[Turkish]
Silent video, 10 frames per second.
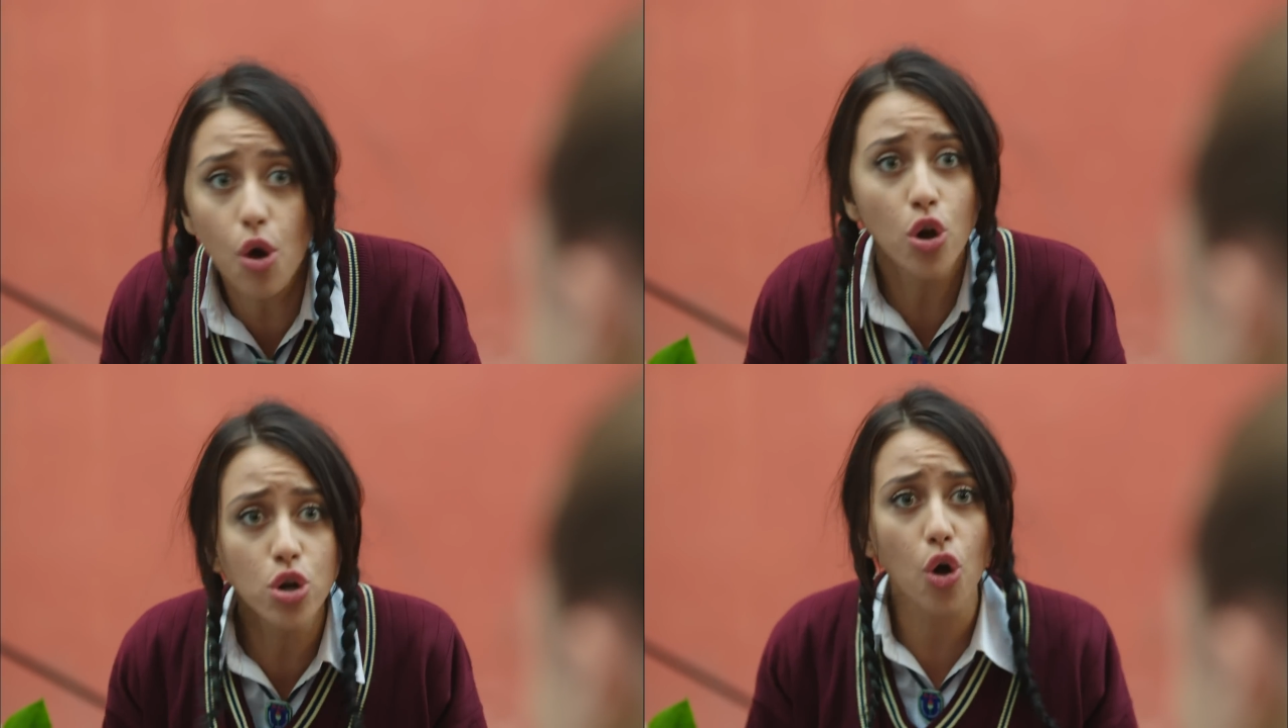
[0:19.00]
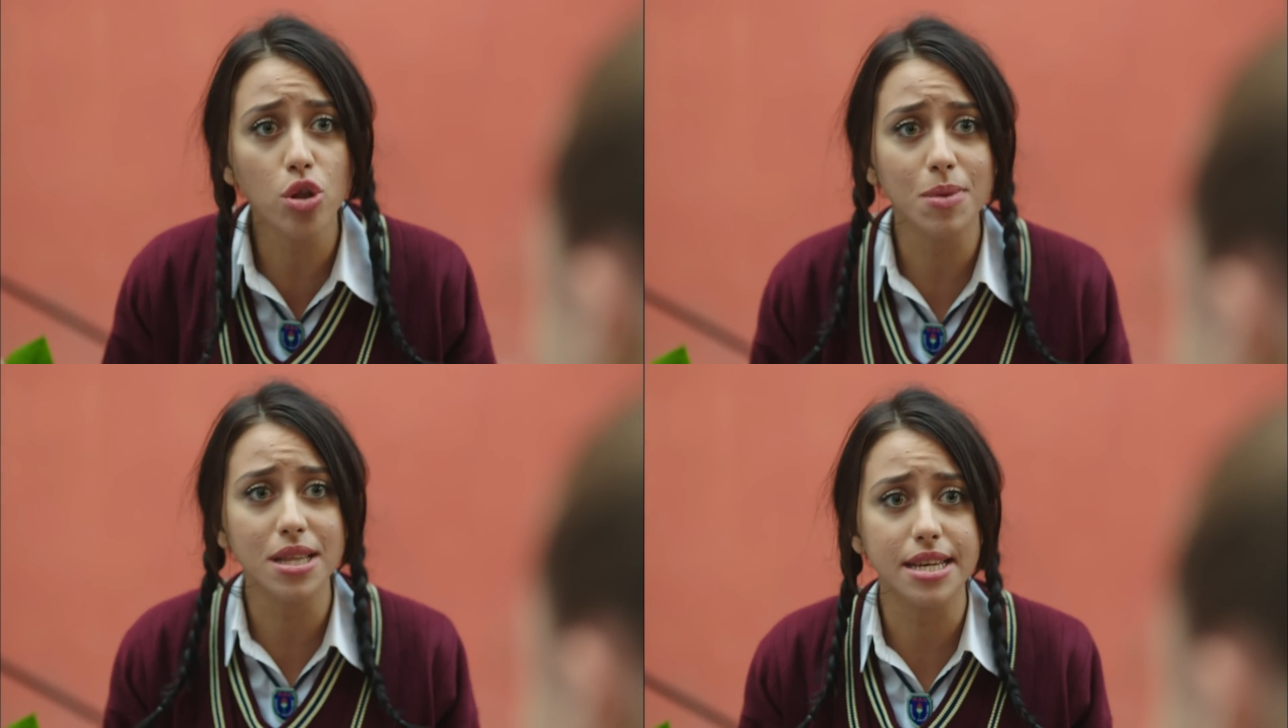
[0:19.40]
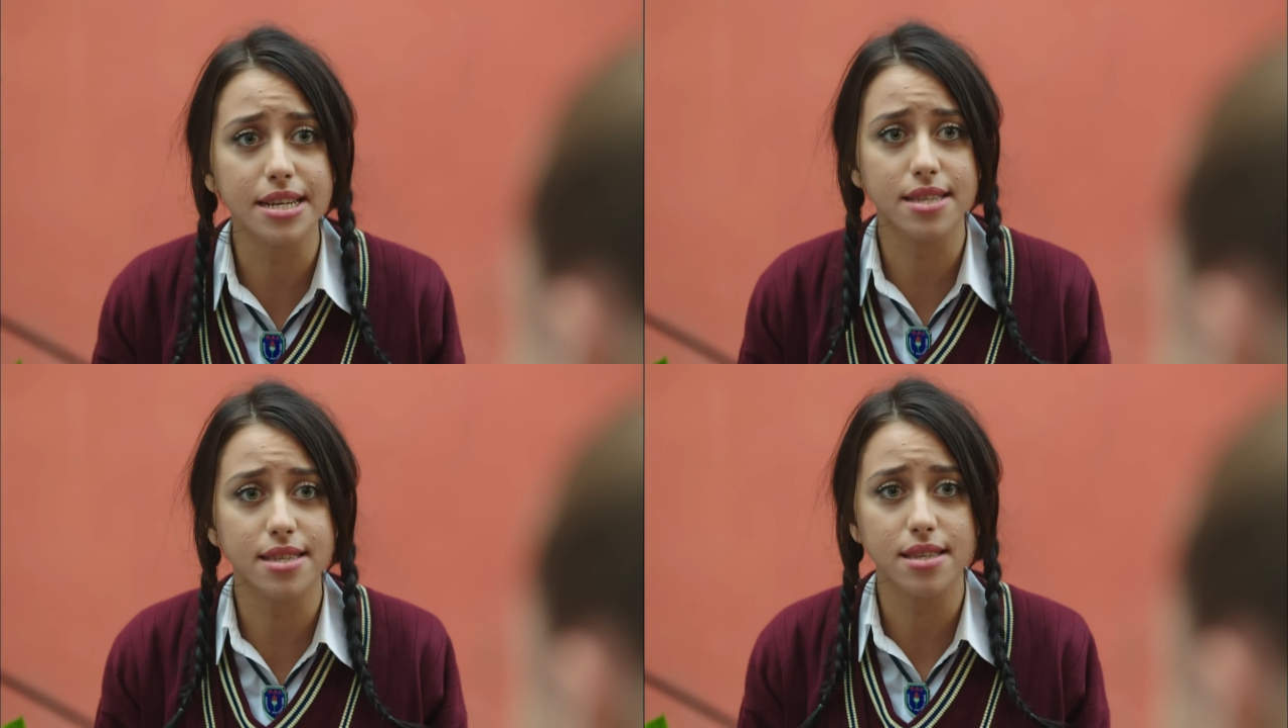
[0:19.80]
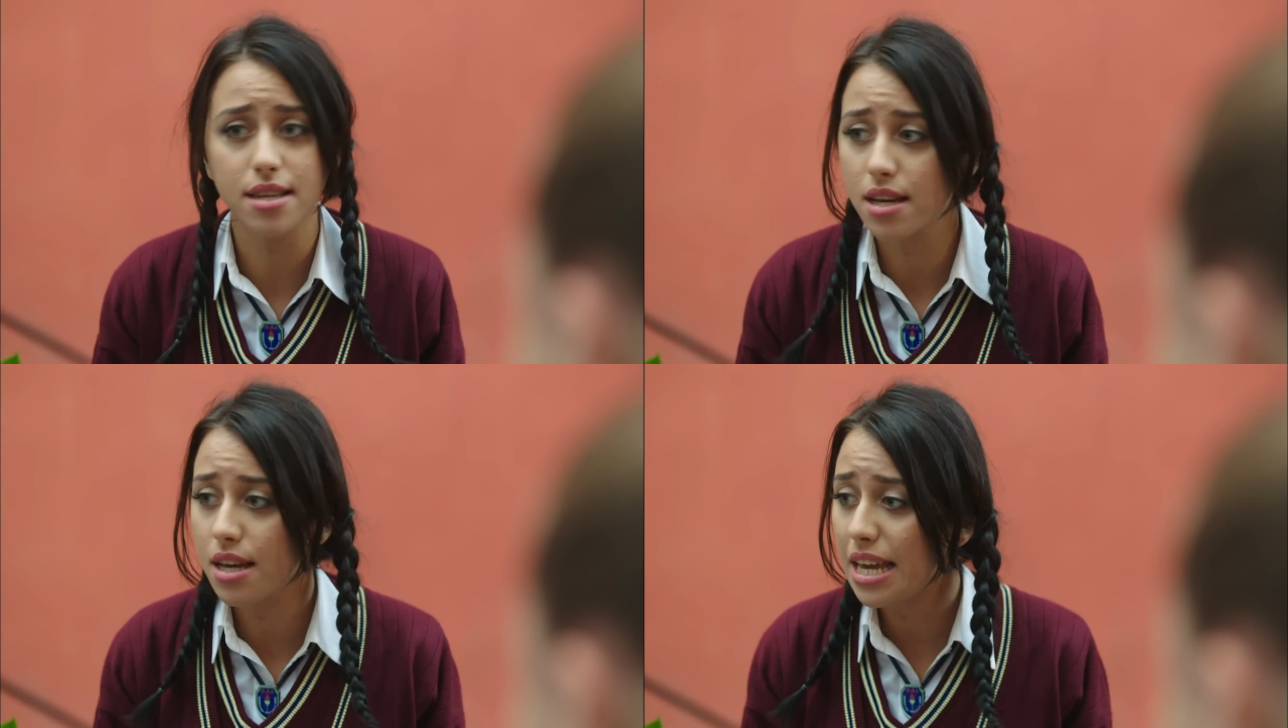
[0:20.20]
öyle olmalıyız.
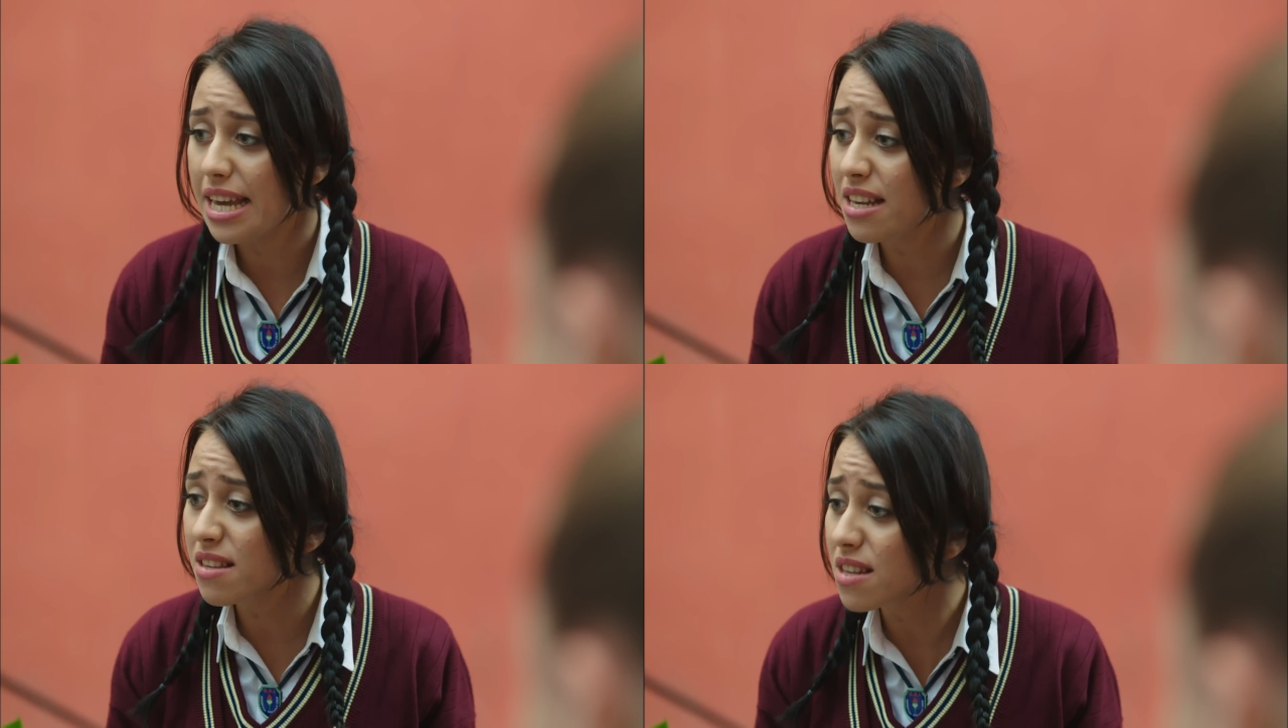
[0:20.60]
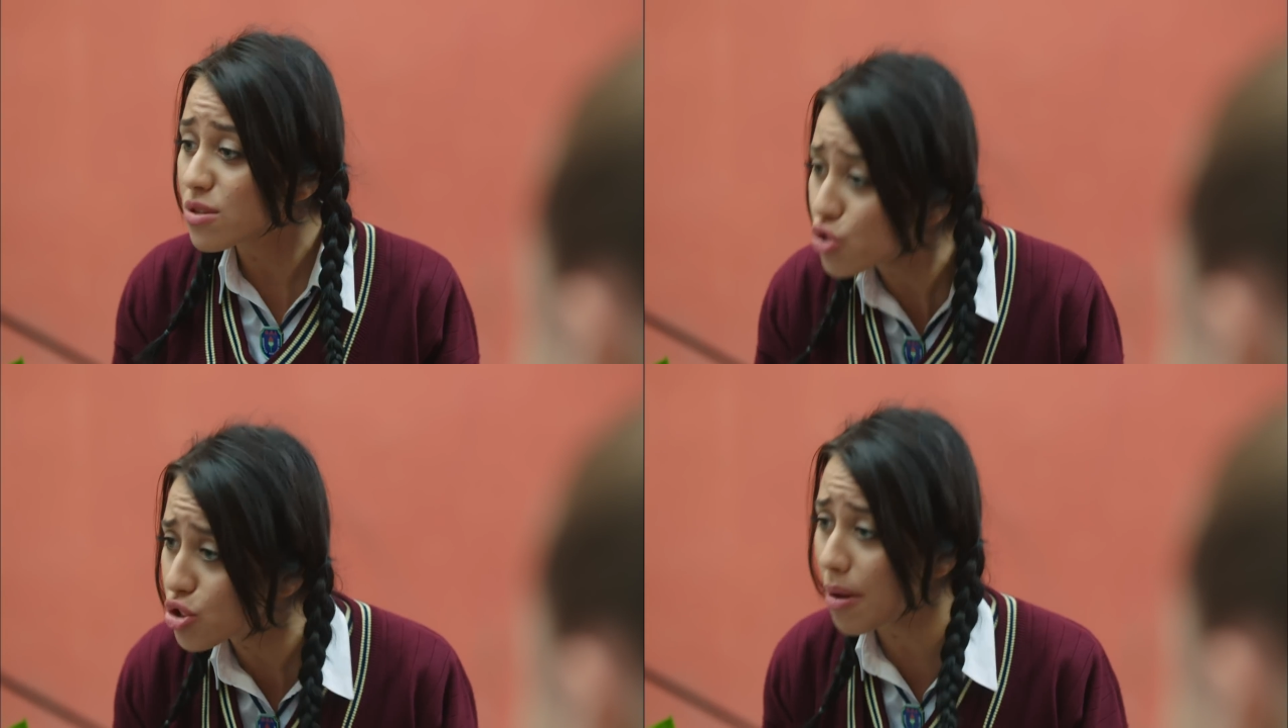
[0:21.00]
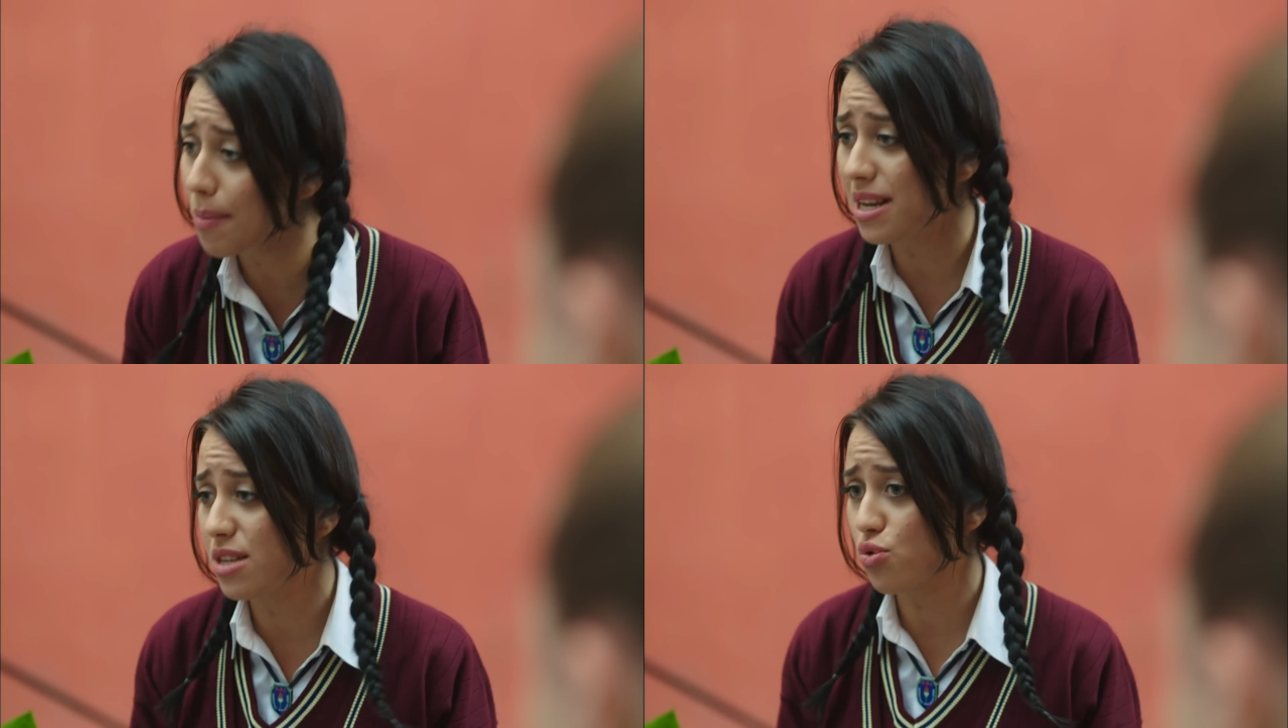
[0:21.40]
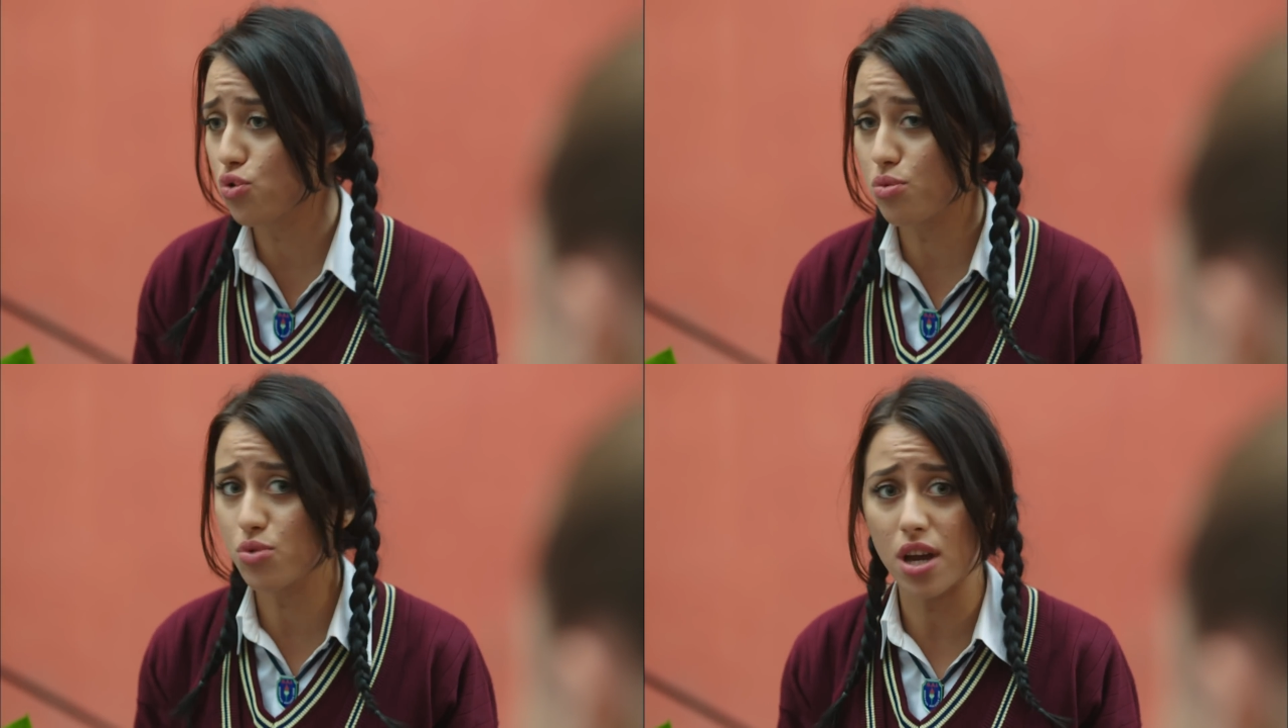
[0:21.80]
İnadına düşünmemeliyiz
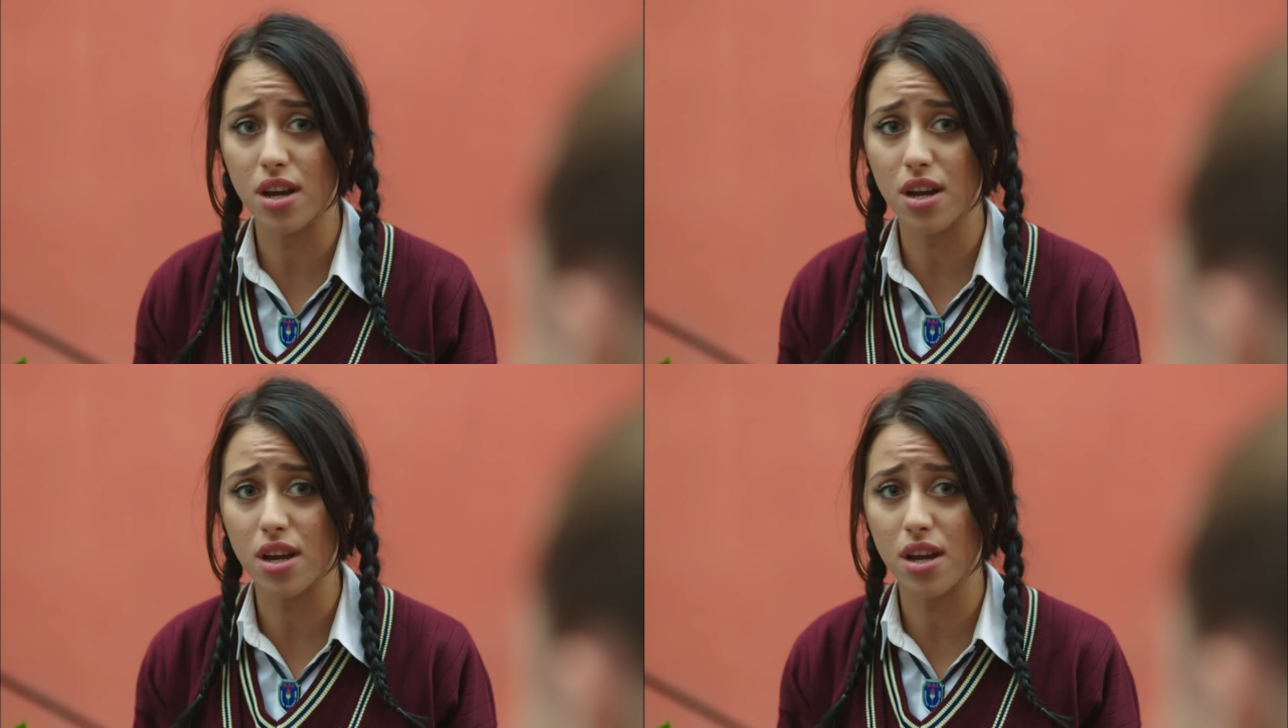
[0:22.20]
yüzümüzü